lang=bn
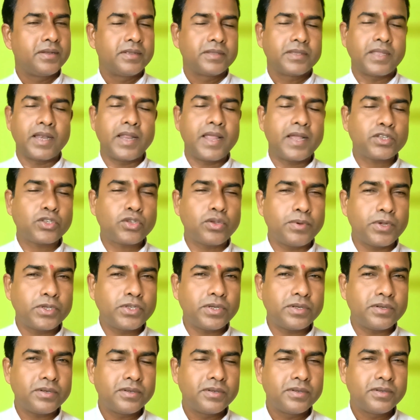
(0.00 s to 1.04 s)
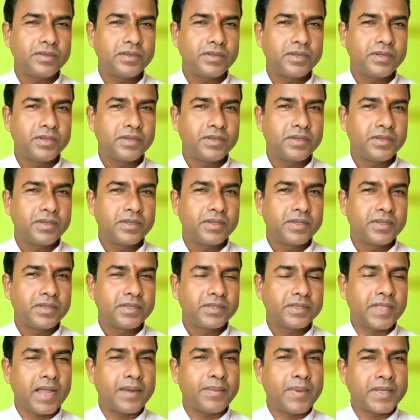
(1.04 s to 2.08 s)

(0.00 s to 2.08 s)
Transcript: তাহলে একশো বছর তার